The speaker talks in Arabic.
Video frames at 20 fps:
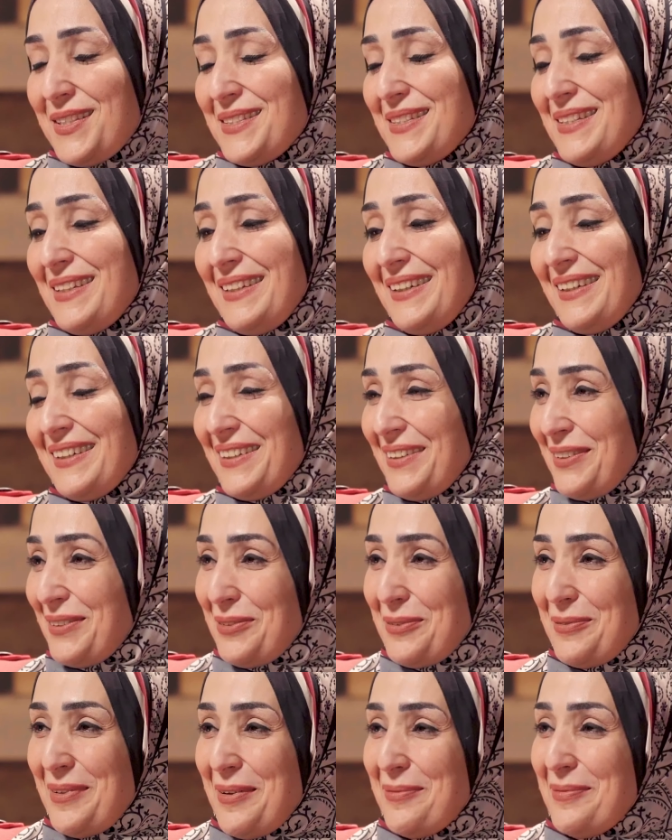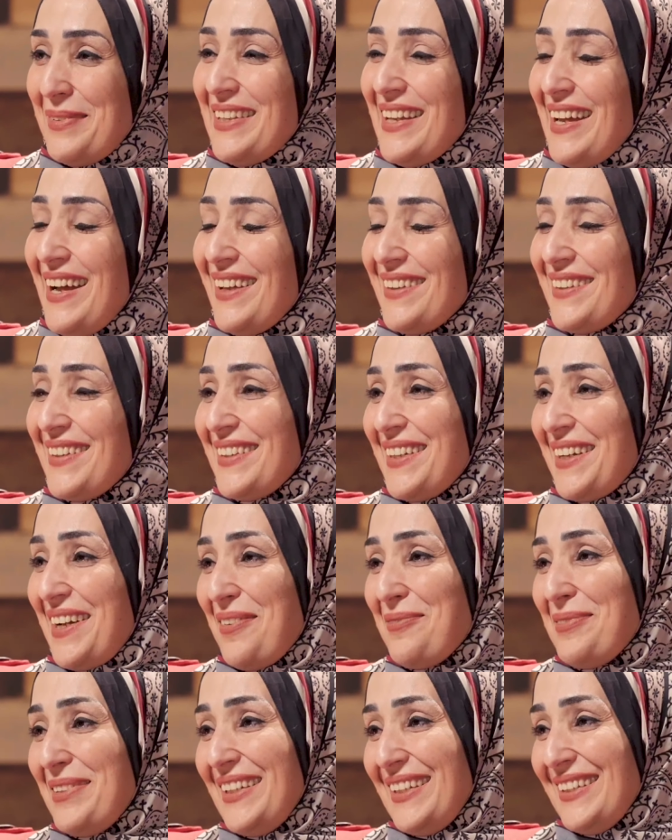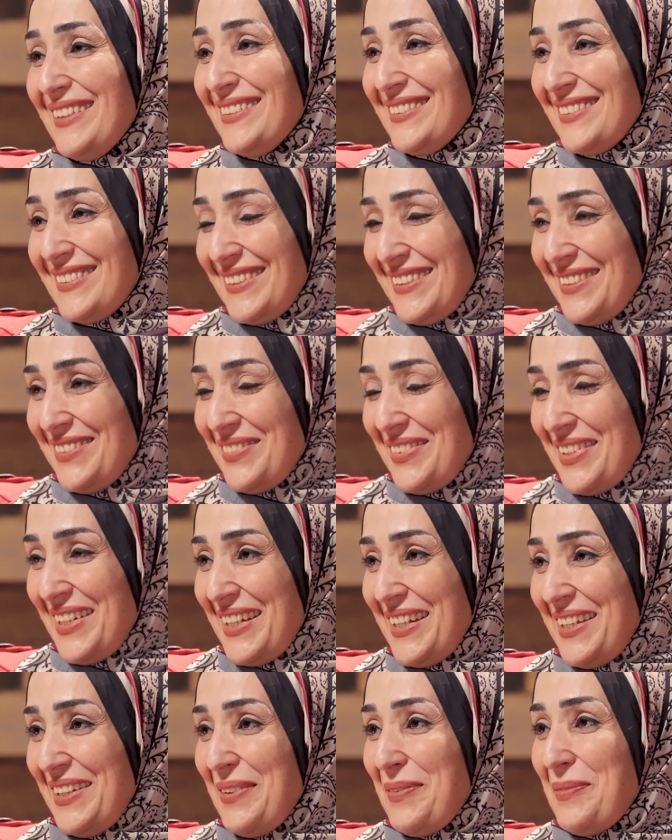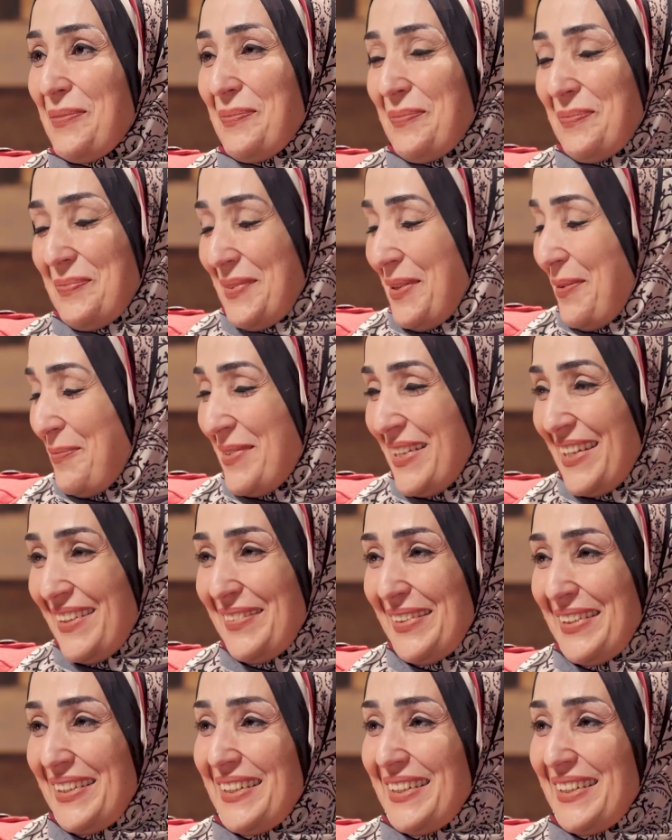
ازيك يا دكتور محمد حضرتك عامل ايه اهلا بحضرتك دكتور مشرفانا ربنا يخليك